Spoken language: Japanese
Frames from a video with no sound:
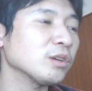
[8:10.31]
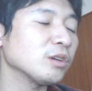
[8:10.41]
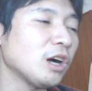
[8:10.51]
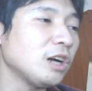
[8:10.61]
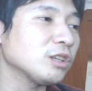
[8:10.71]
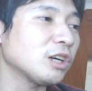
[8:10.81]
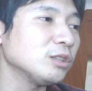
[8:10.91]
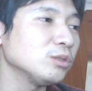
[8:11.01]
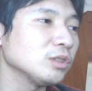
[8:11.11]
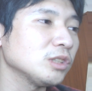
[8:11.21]
うん、ある
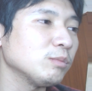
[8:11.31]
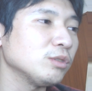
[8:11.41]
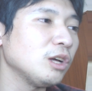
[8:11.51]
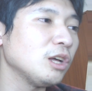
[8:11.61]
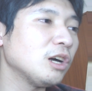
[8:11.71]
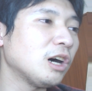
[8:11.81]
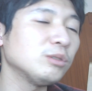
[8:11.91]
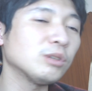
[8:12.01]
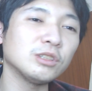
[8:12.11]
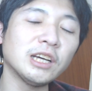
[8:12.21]
可能性もあ
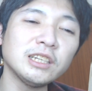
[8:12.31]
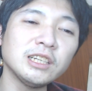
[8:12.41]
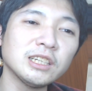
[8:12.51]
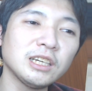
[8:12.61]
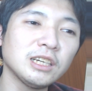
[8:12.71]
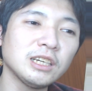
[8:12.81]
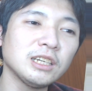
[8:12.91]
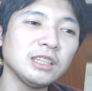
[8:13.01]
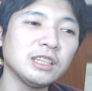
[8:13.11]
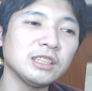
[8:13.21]
るのかと、なかな
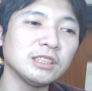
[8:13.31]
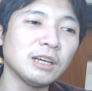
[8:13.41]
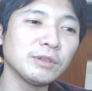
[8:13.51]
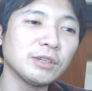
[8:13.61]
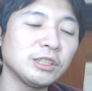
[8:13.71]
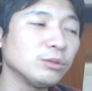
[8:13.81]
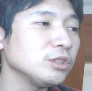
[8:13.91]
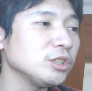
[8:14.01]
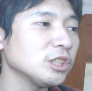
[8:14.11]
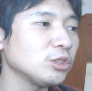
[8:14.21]
かね、なんか日
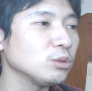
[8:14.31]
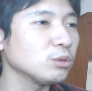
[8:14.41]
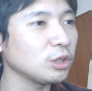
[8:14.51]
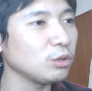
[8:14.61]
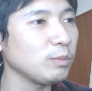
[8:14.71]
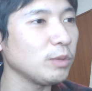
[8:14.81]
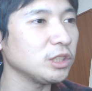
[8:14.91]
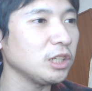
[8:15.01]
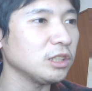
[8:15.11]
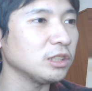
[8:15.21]
本人が中国でって
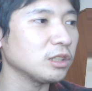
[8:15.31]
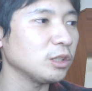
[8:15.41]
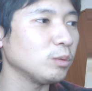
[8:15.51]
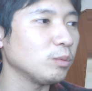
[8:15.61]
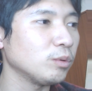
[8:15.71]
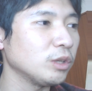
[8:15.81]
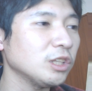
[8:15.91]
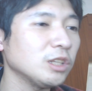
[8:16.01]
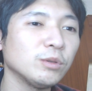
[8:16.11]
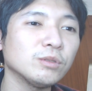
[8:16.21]
イメージないんですけどもね、
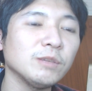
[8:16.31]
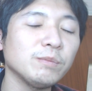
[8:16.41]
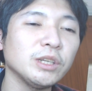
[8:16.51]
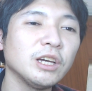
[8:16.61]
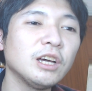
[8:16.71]
ただ僕はやっぱり、